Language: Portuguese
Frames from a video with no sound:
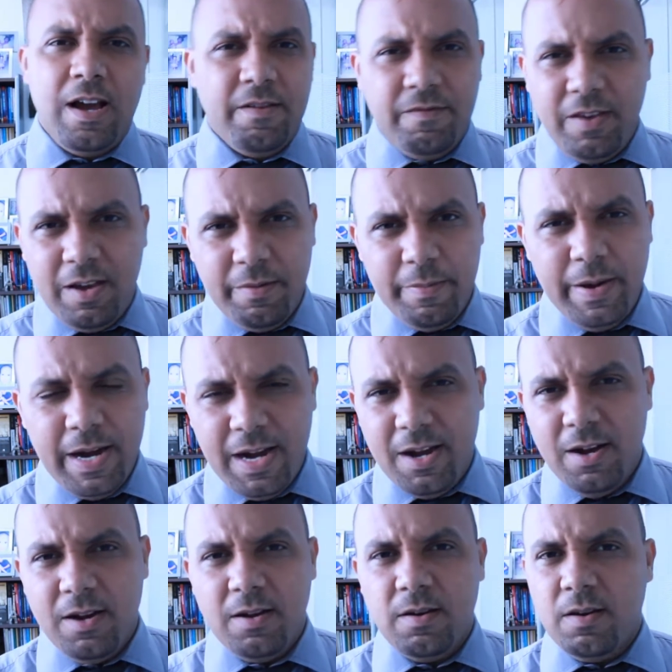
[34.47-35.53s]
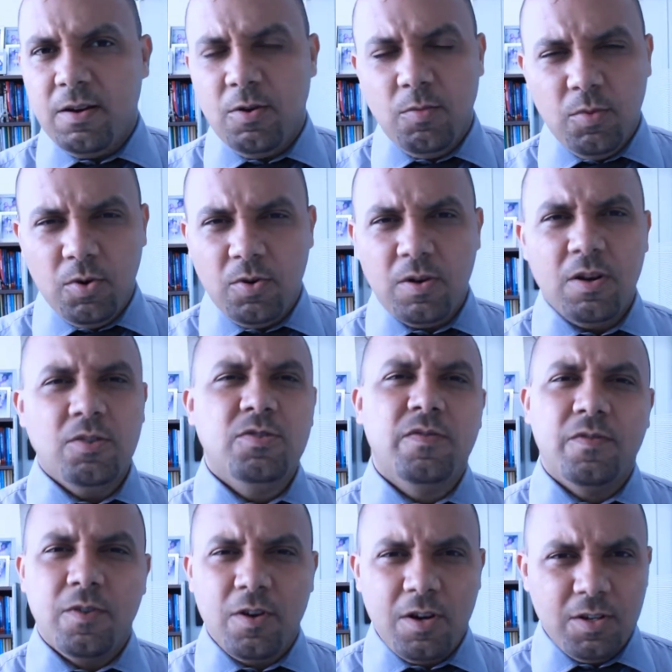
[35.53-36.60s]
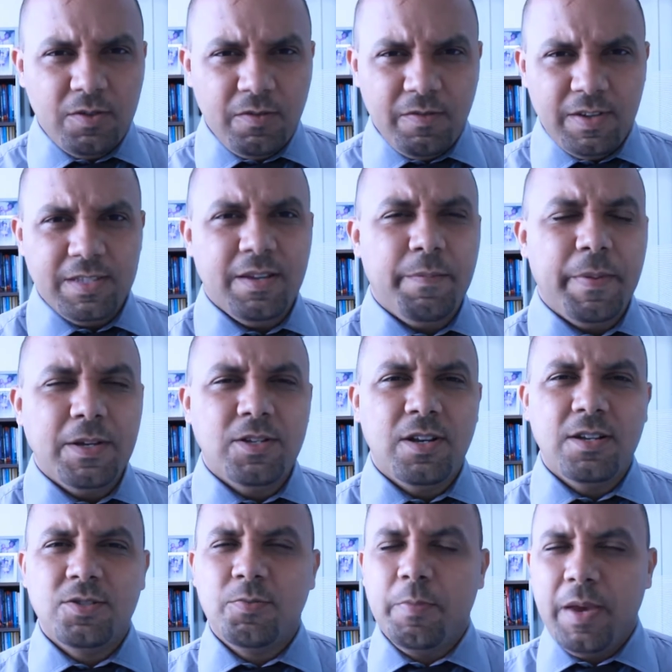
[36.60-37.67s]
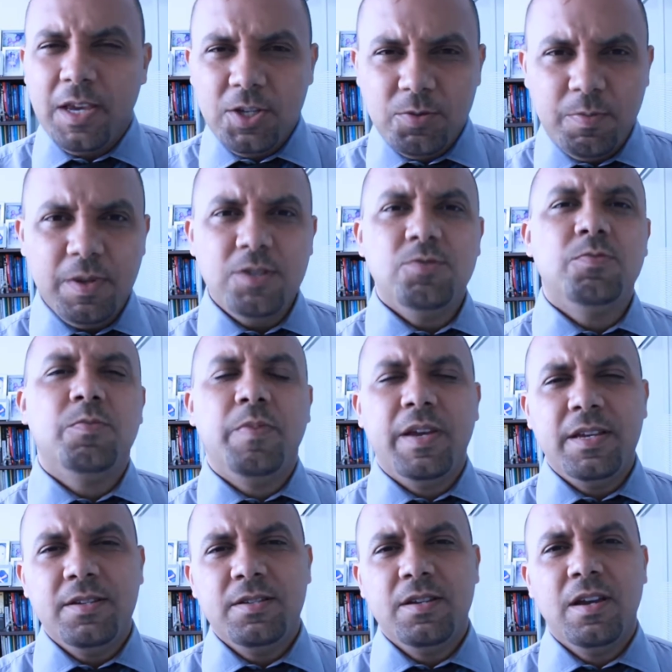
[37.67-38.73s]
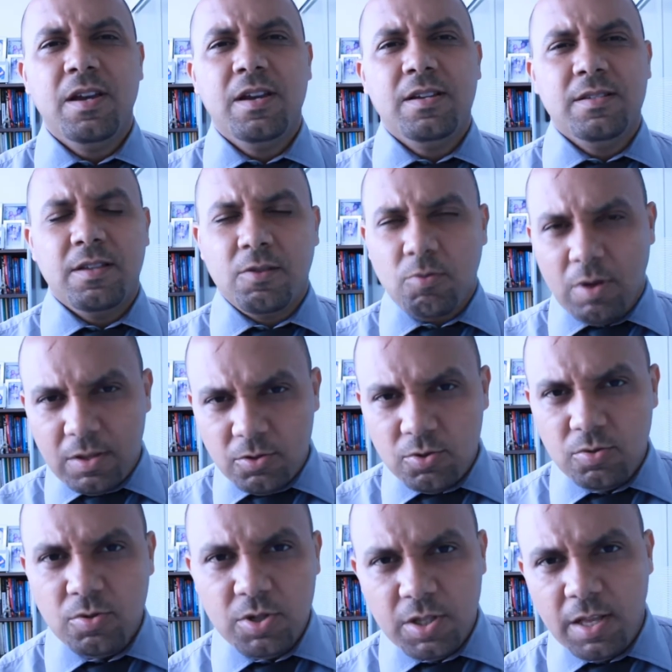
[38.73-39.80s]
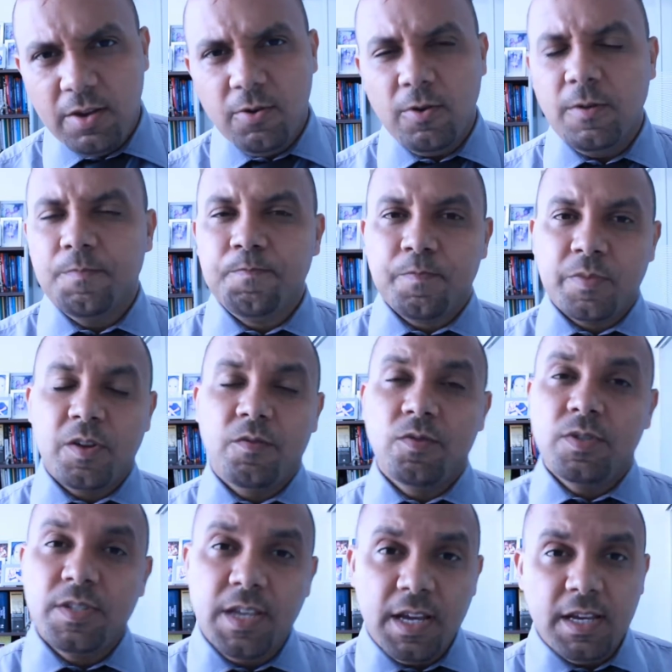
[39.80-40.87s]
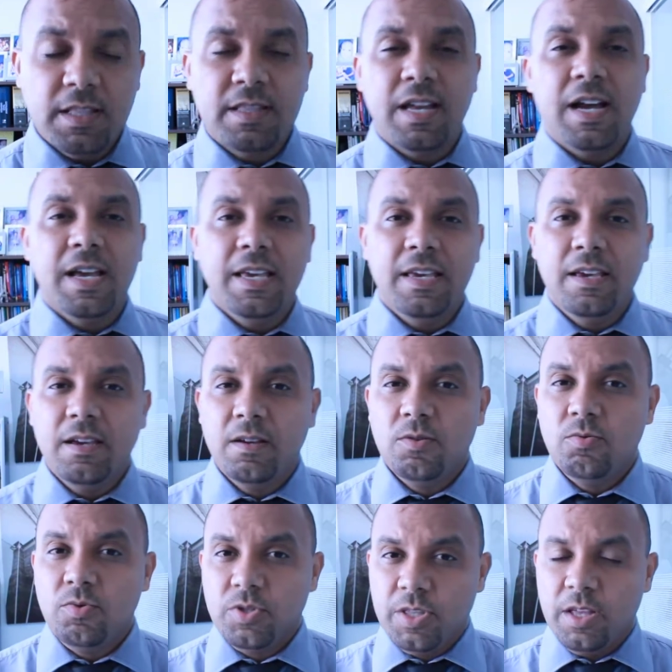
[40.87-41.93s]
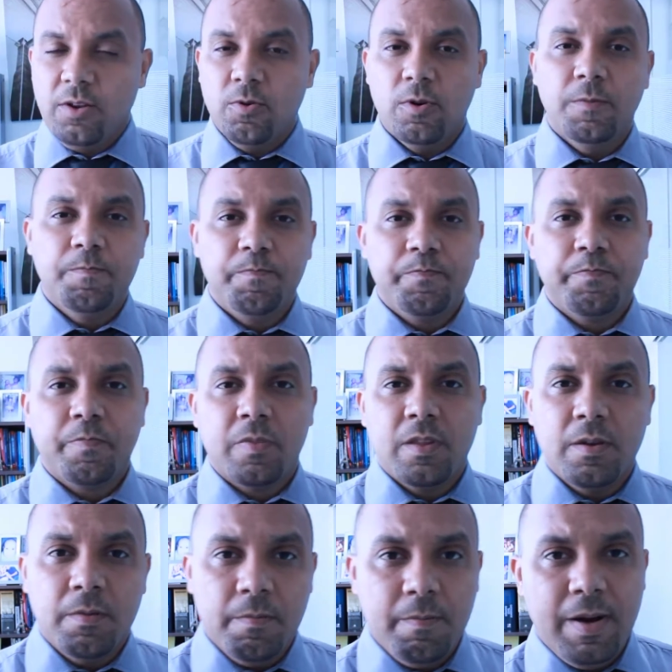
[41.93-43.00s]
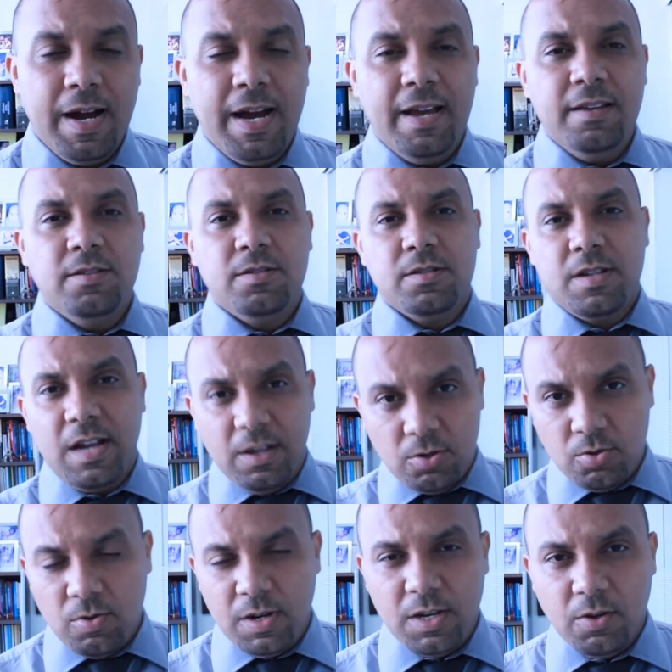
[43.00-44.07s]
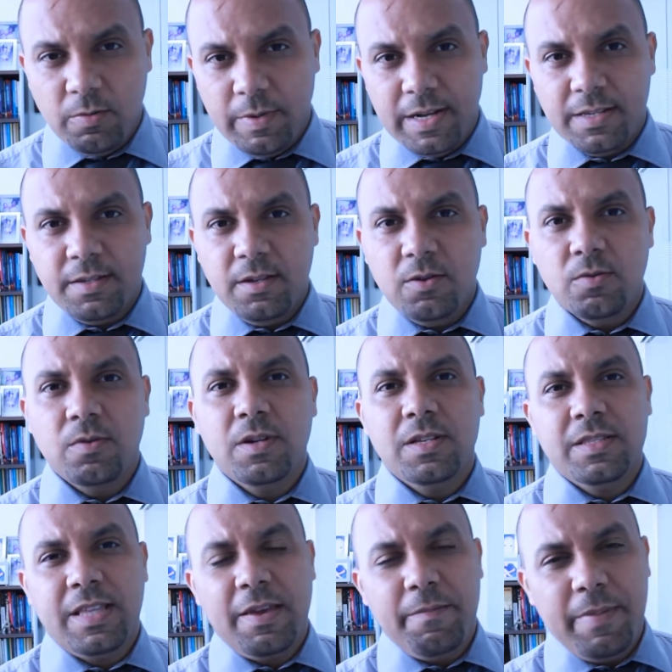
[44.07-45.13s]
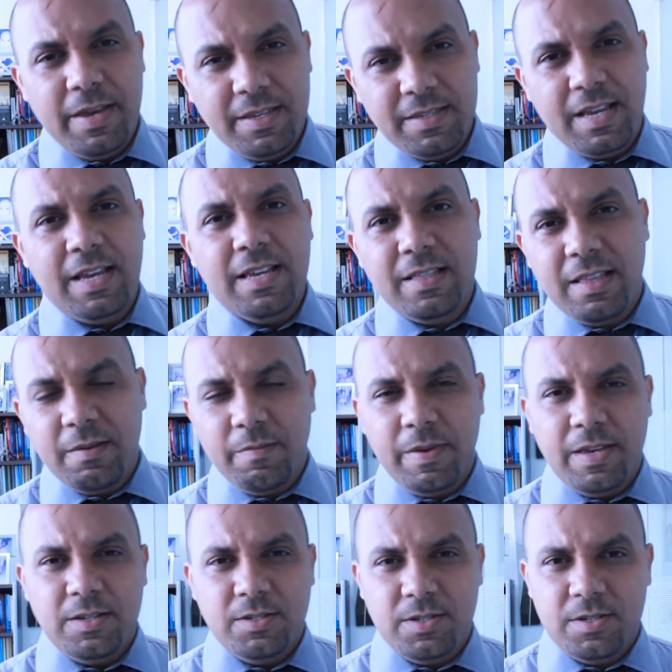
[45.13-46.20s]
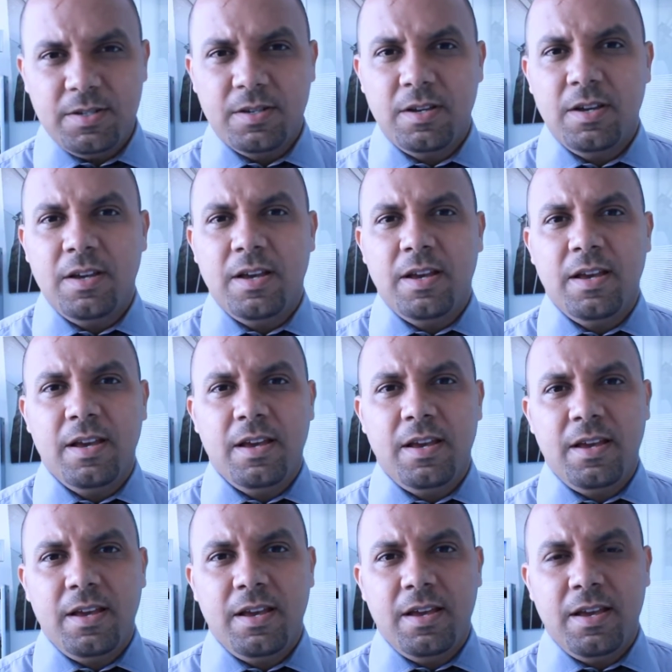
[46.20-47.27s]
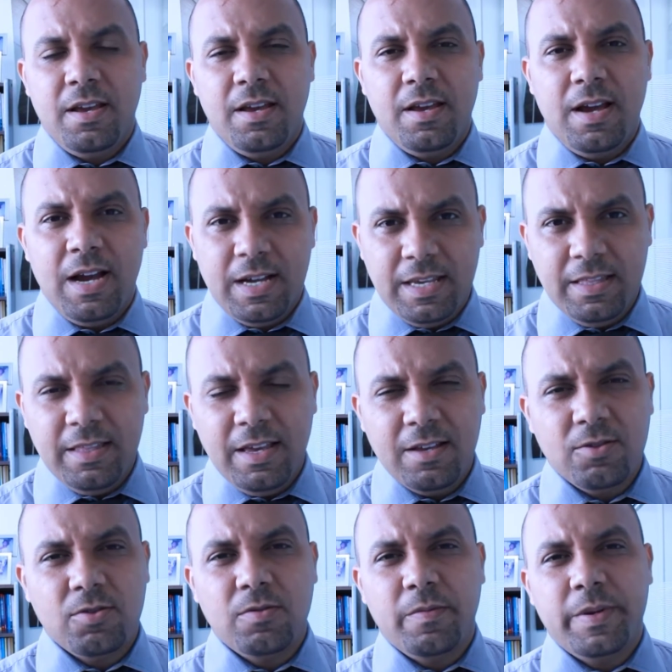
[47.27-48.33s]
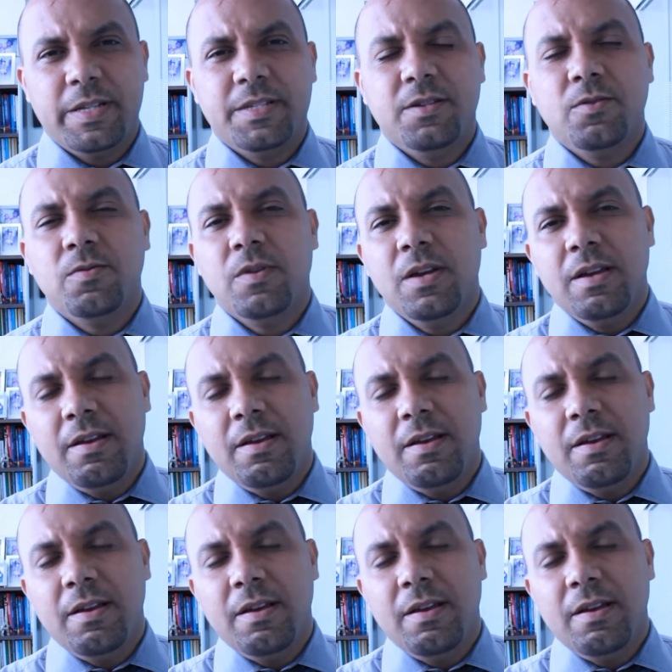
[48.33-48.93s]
averbar, é, homologar o divórcio, fazer a partilha de bens, mesmo bens situados no exterior. Então você que está aí no exterior, mas casou aqui no Brasil, tem bens aí, tem bens é, aqui dentro no Brasil,